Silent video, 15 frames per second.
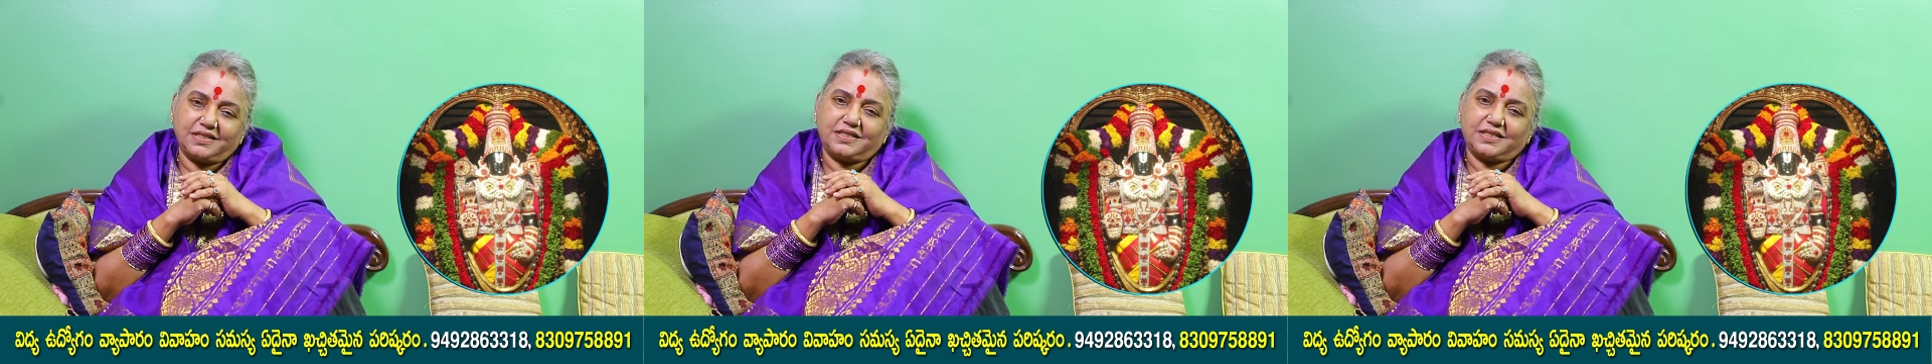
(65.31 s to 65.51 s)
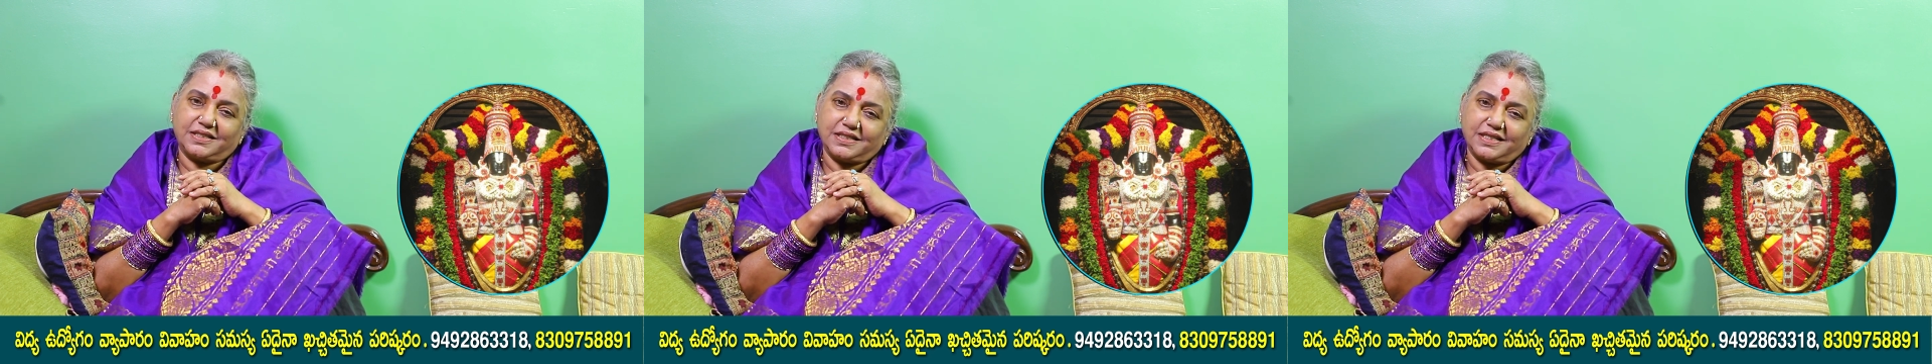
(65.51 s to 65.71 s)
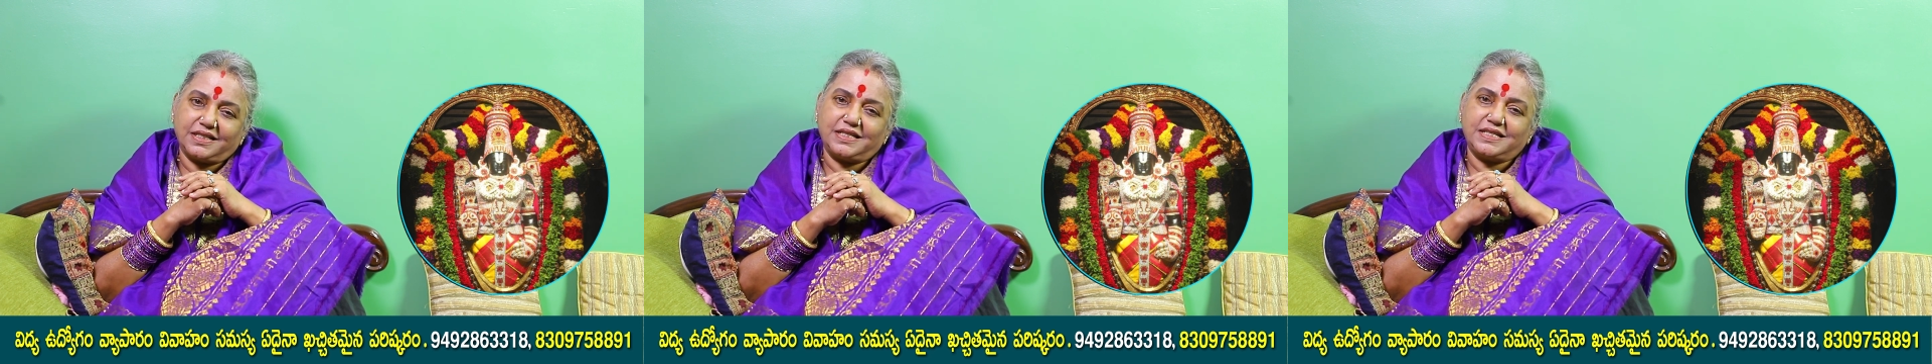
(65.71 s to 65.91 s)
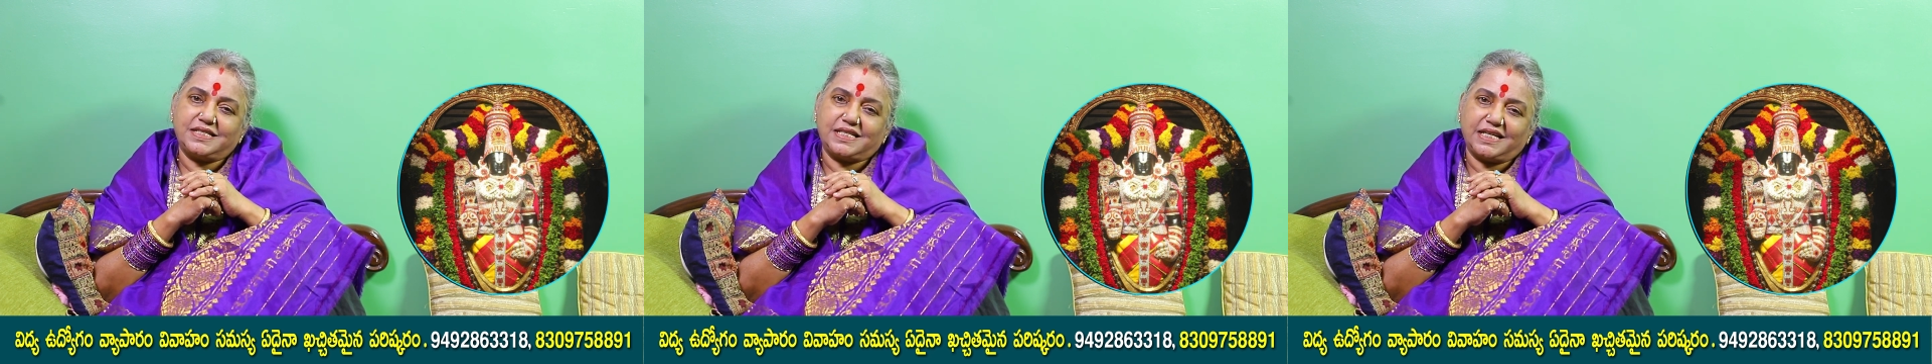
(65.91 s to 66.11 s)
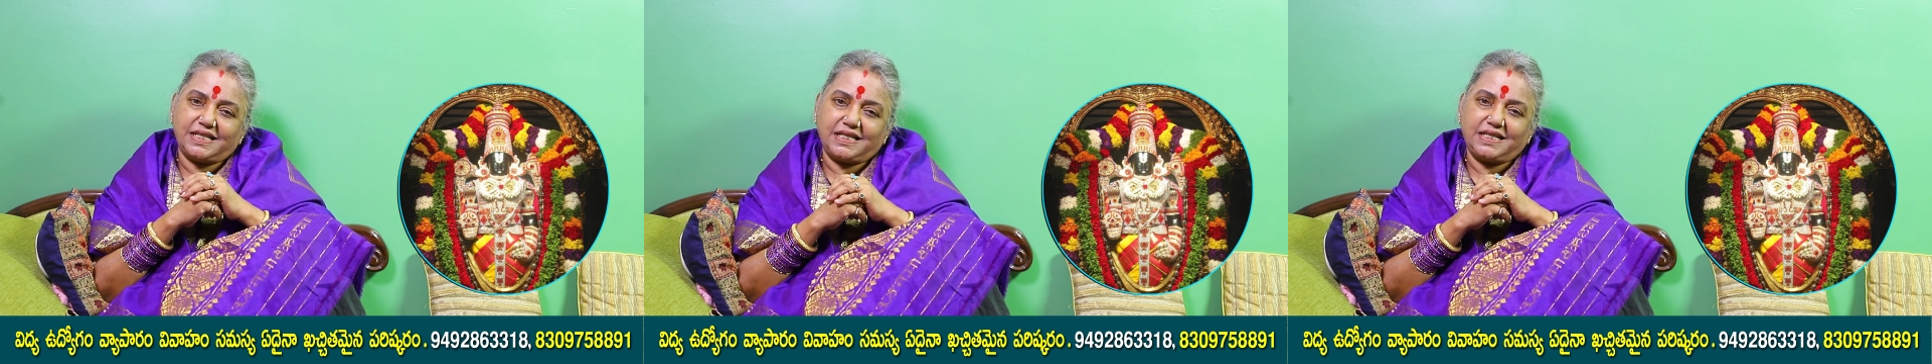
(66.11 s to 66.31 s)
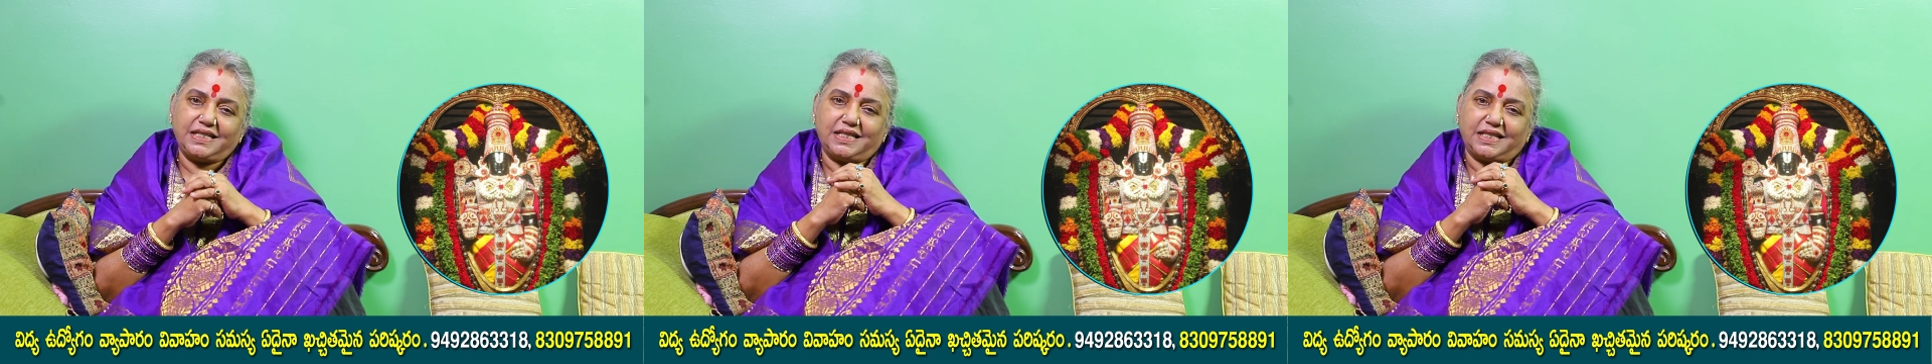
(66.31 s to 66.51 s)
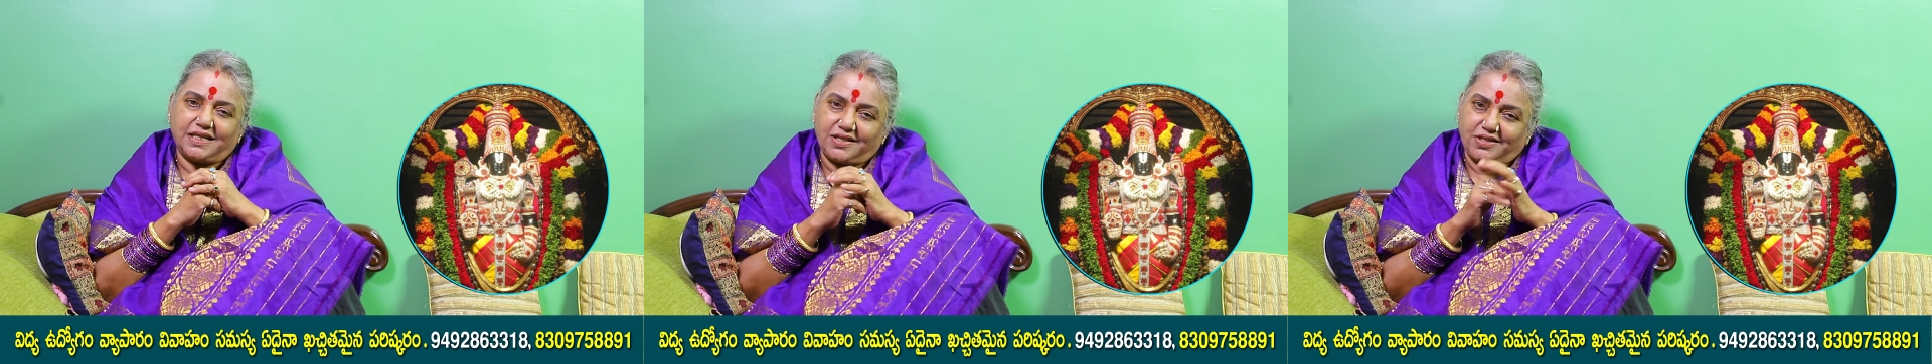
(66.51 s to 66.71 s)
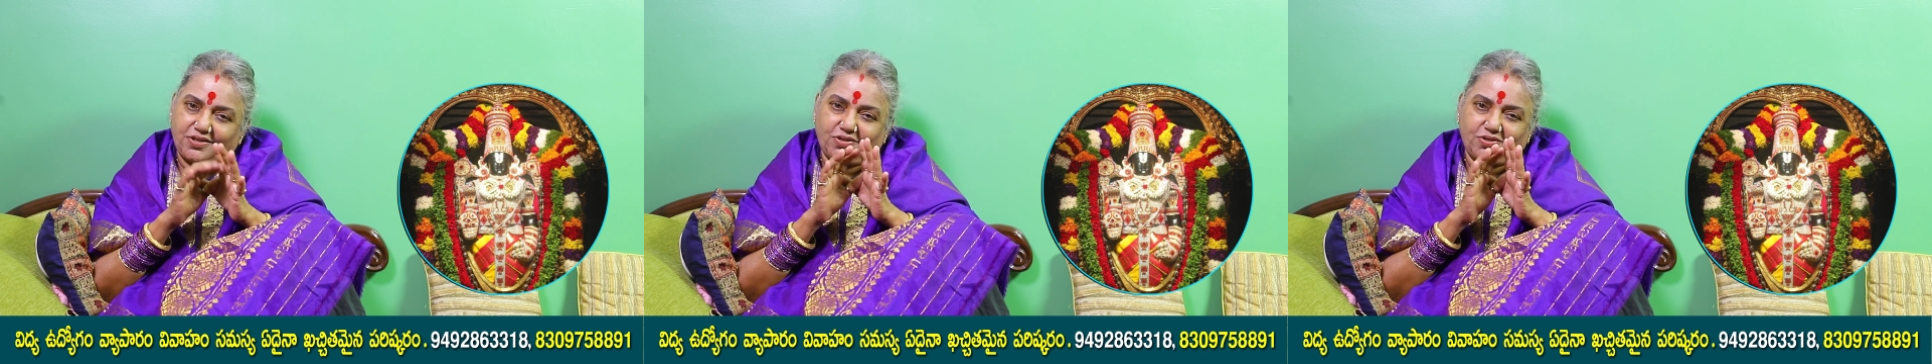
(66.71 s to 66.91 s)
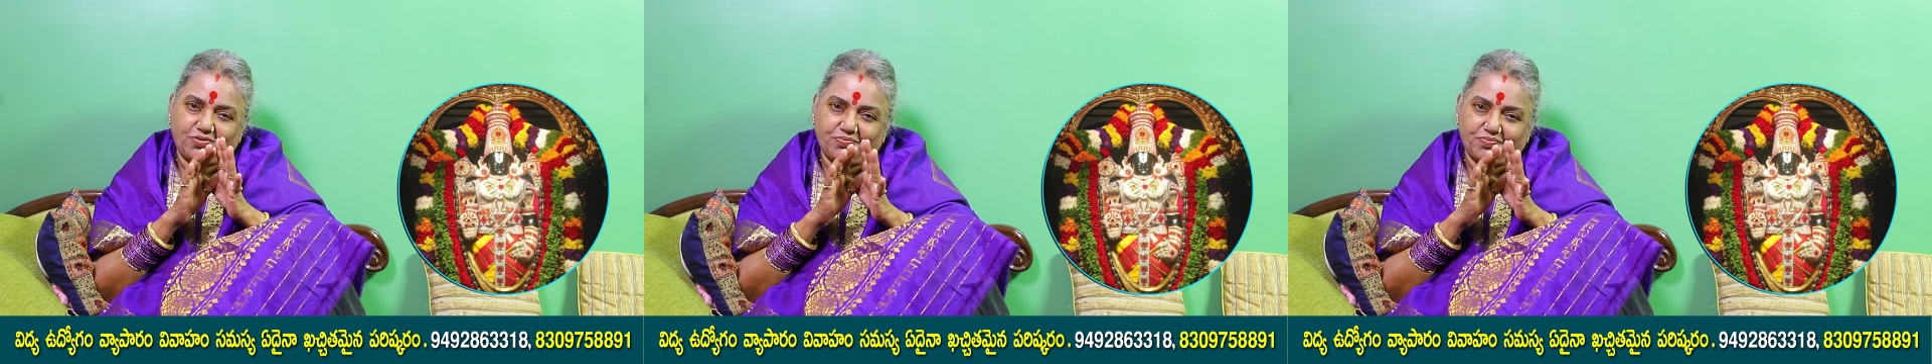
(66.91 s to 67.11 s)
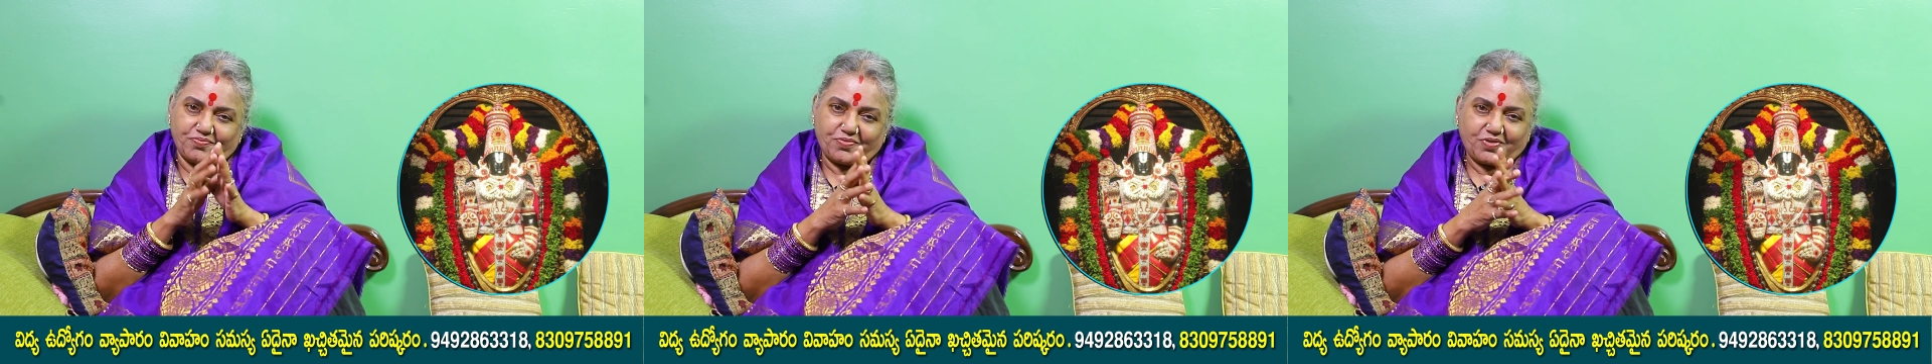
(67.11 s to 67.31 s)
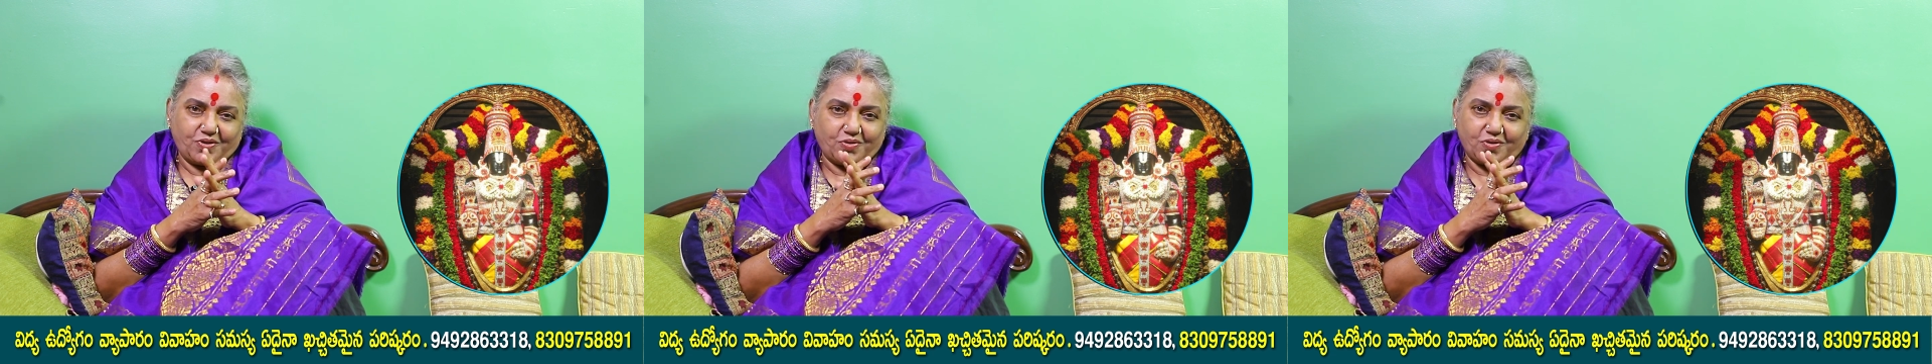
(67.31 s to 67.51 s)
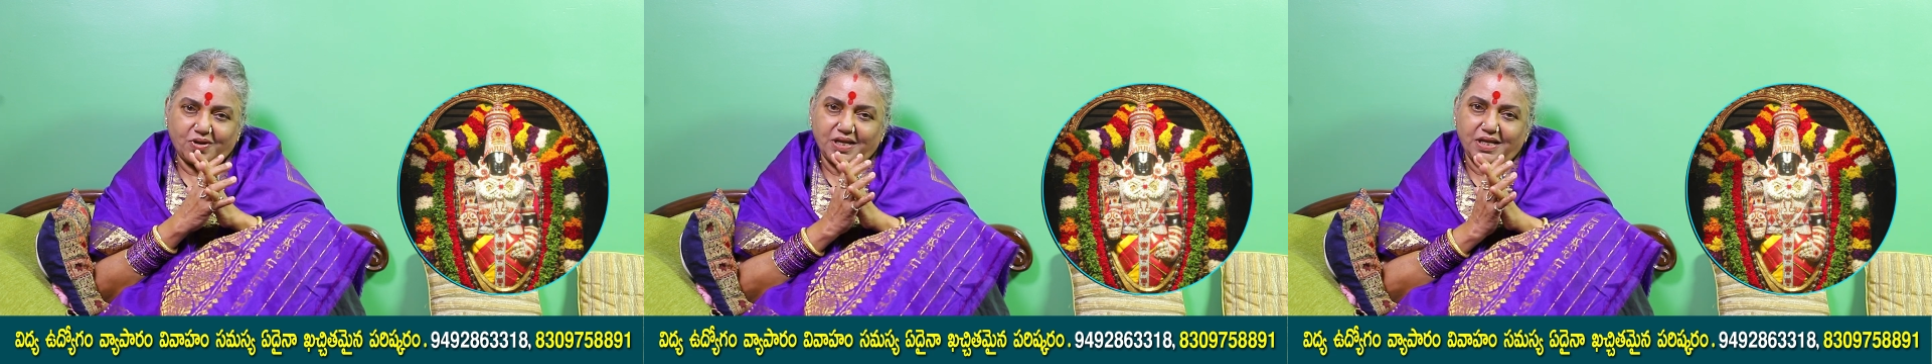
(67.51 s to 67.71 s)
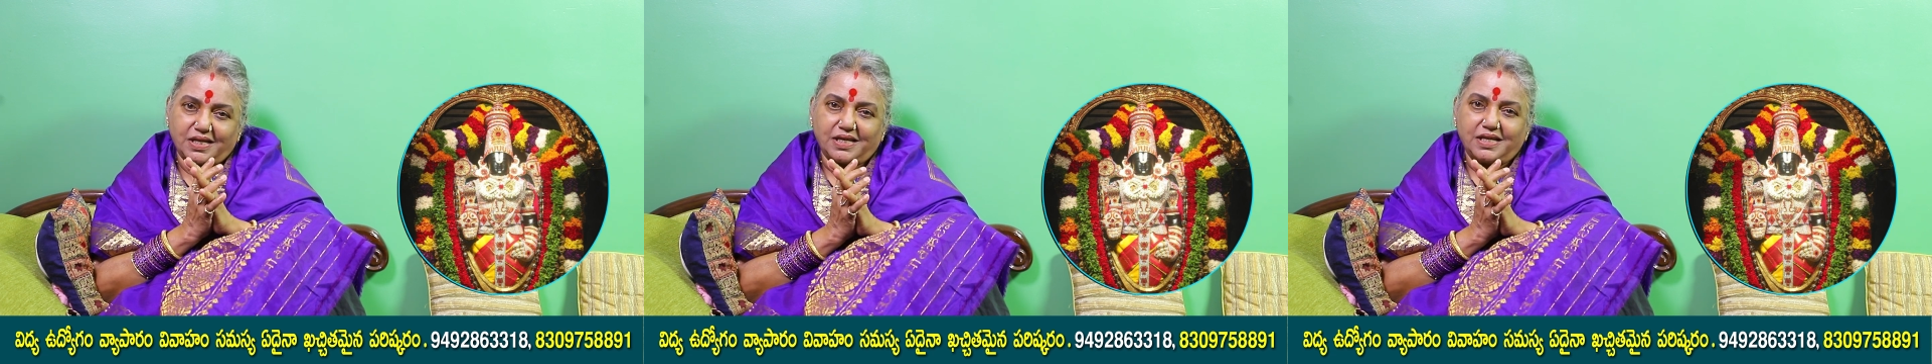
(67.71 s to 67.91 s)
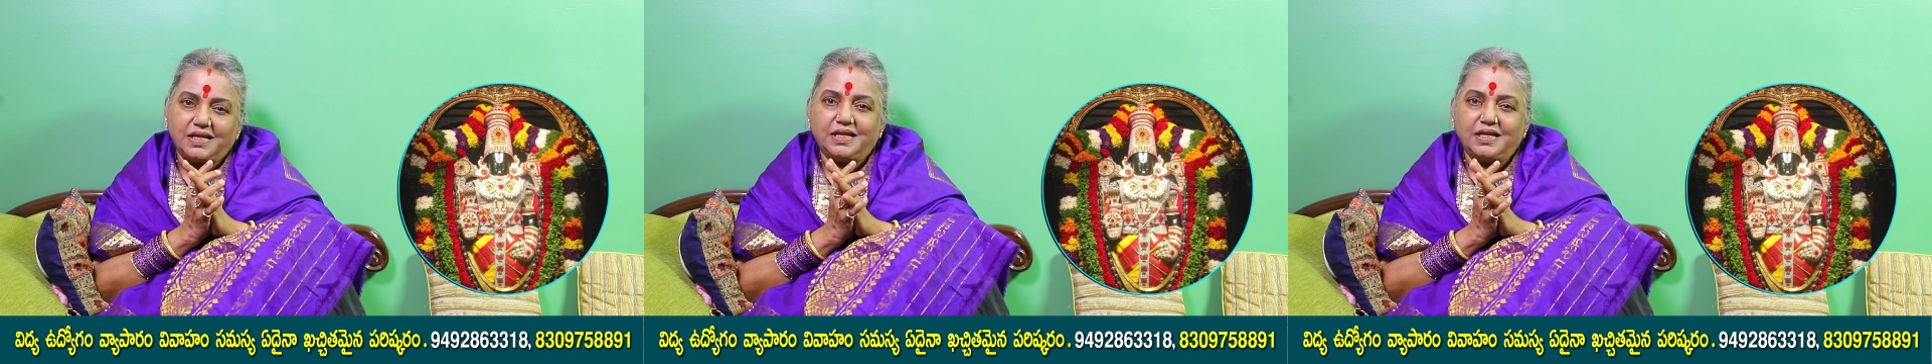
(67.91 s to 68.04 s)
నిజంగానే శని దరిద్రం ఓకే